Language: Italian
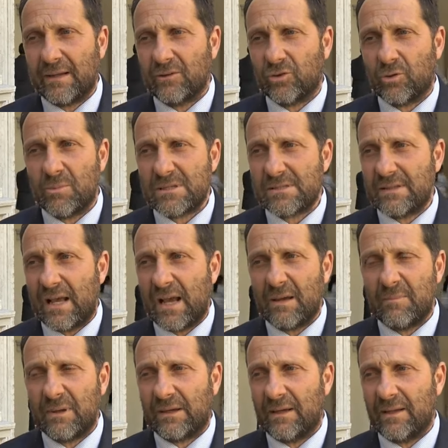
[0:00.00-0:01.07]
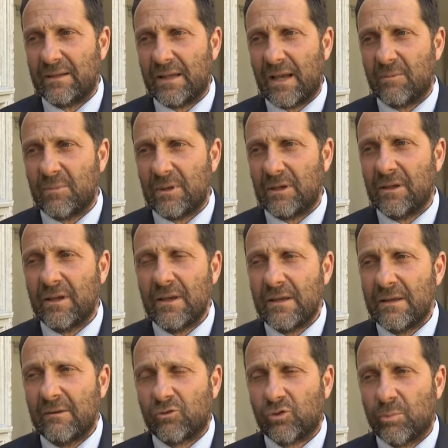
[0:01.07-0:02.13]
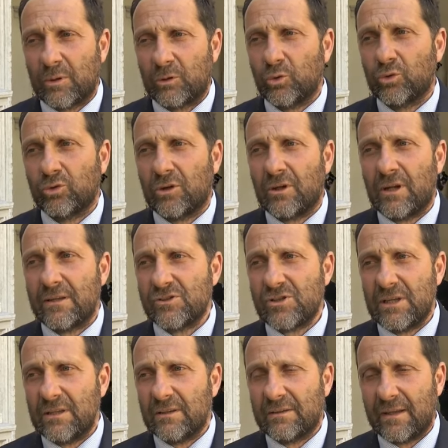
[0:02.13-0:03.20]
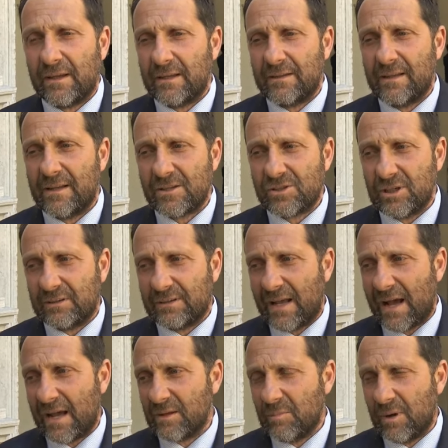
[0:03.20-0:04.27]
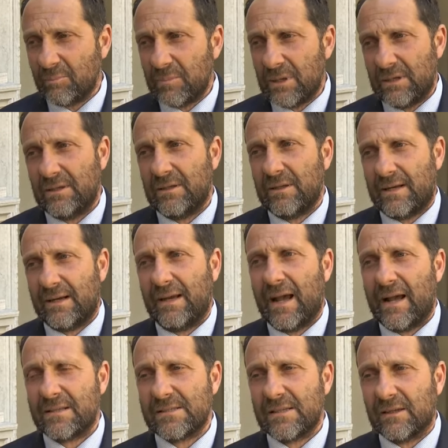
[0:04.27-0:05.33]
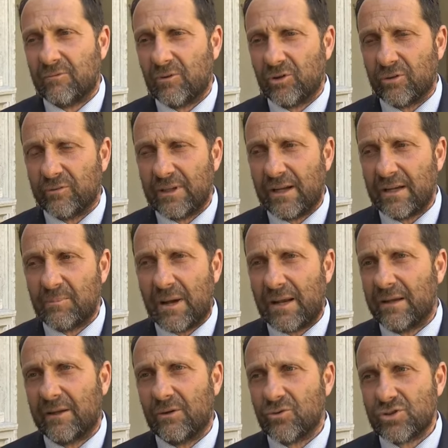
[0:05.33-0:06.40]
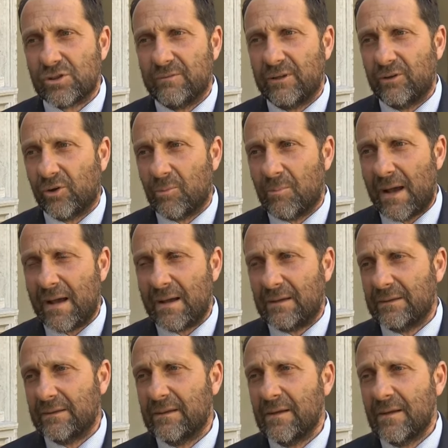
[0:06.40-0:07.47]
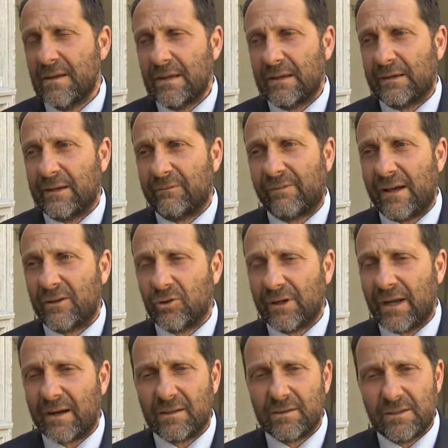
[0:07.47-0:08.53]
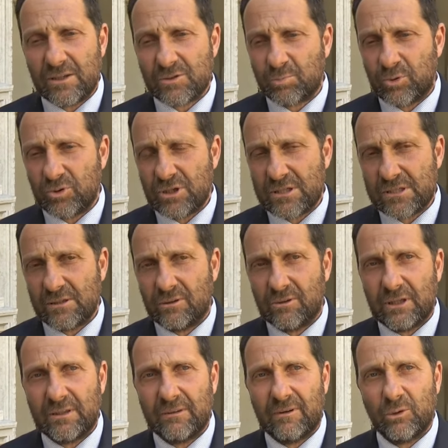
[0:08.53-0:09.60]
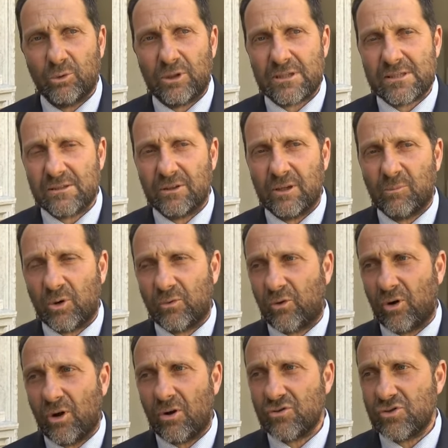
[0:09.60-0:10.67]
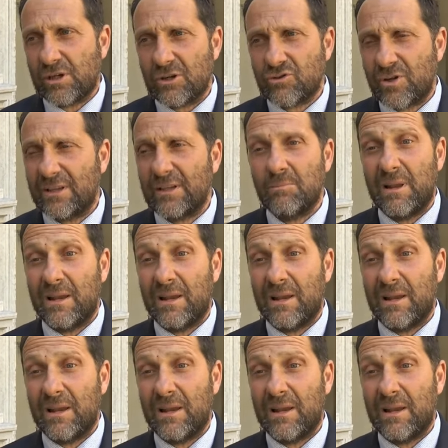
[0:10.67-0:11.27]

tanto bestiame che richiami soprattutto la gente della città, i bambini, i ragazzi che vogliono vedere animali che non si vedono mai, che fanno gare di esposizione, di valutazione morfologica, cioè di